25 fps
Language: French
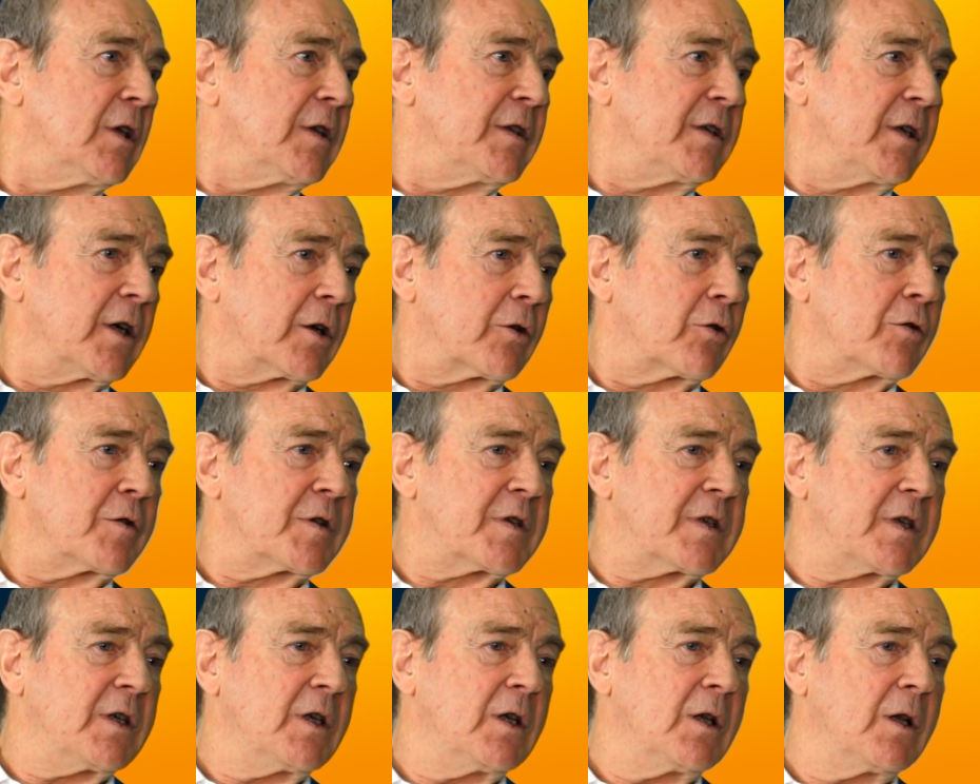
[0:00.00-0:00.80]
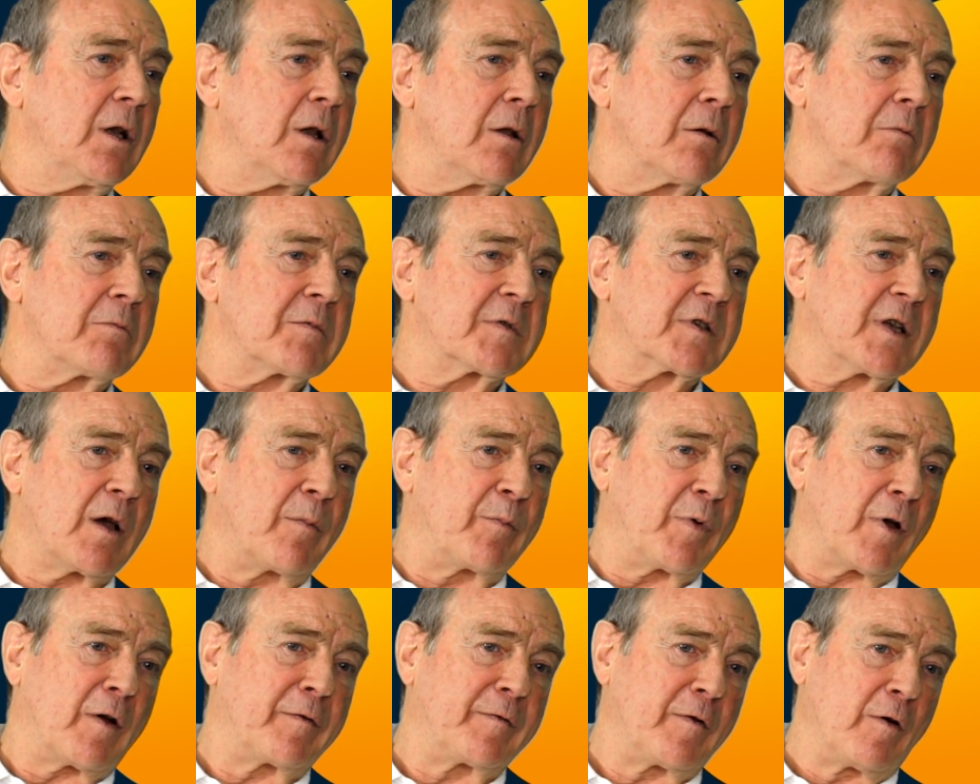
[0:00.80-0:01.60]
C'est-à-dire que si sa
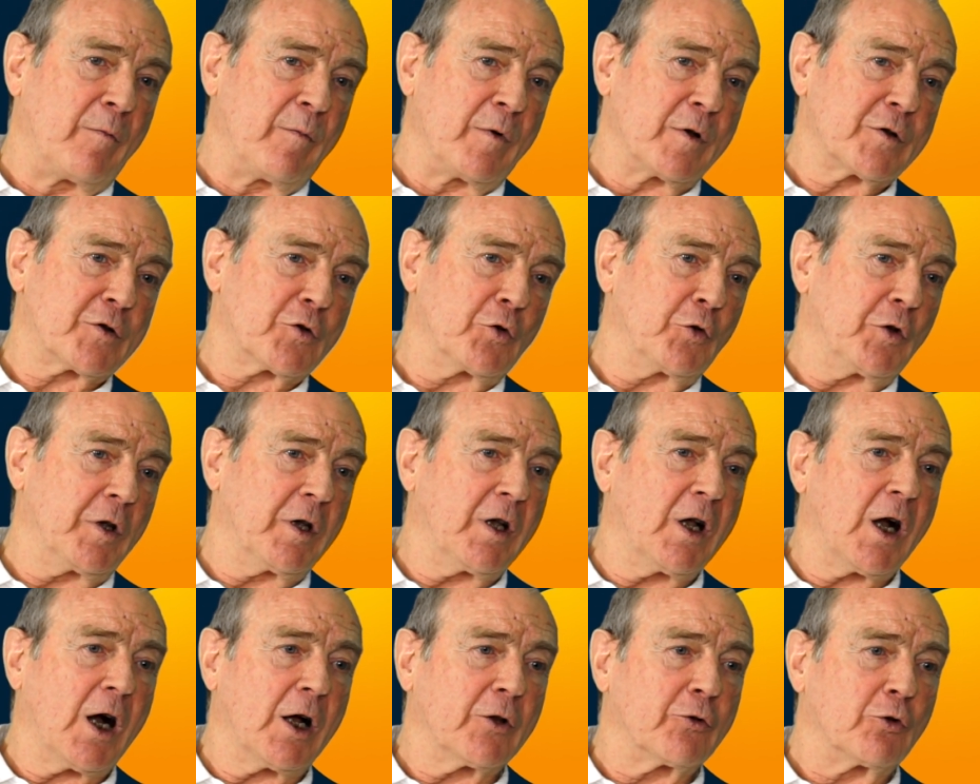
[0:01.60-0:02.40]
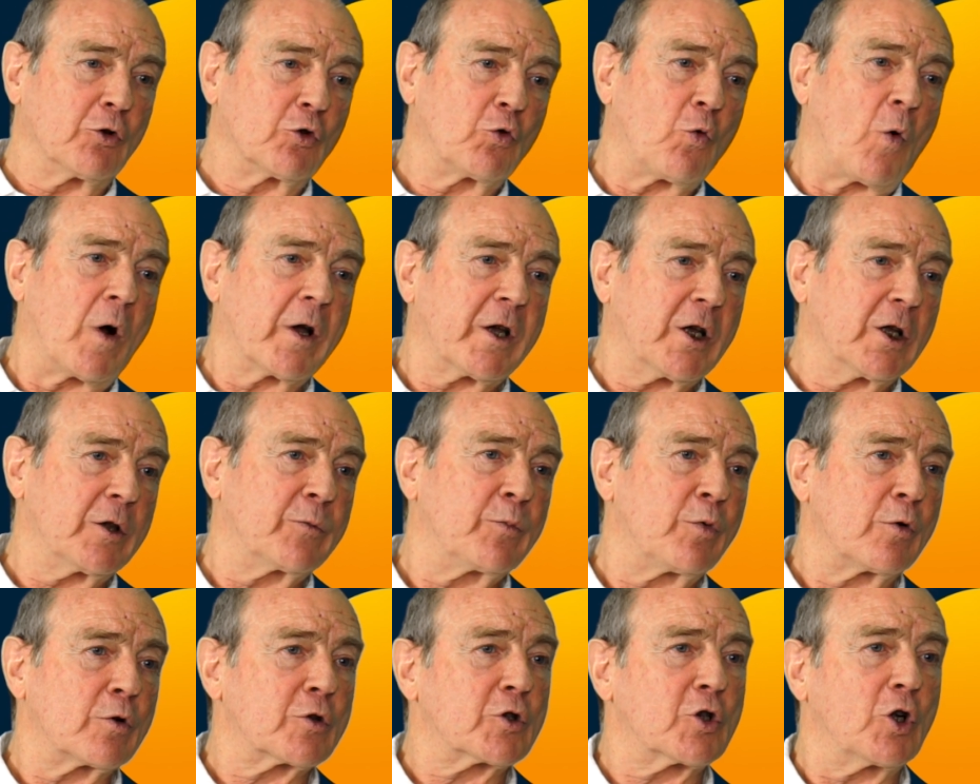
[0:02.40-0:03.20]
performance se dégrade de
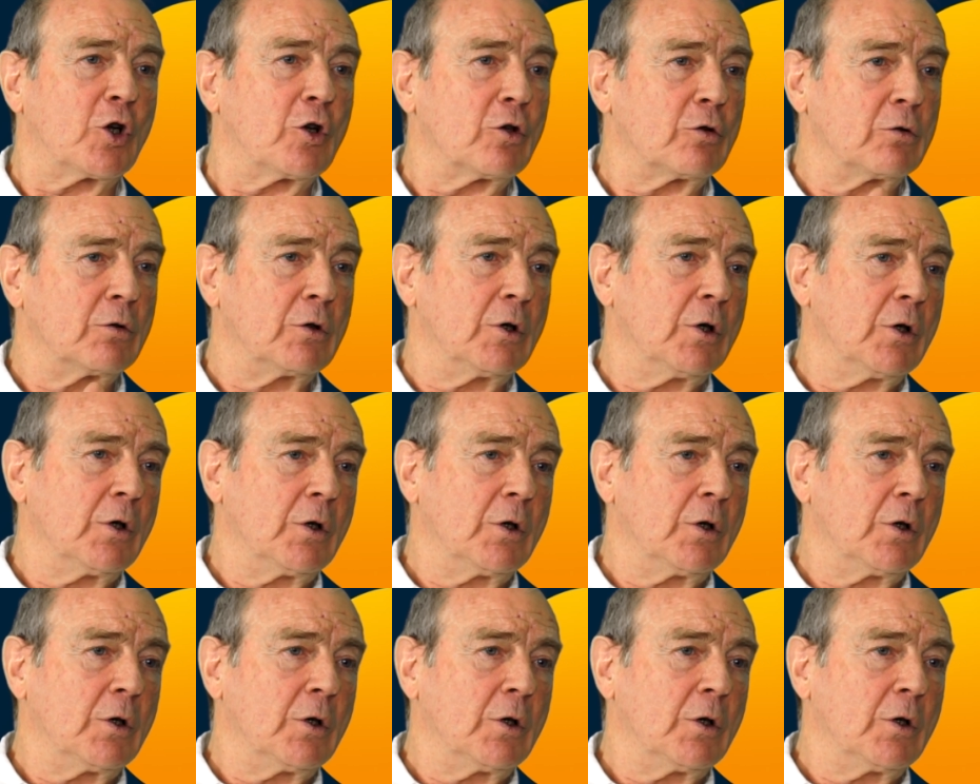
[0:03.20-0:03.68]
3-4%,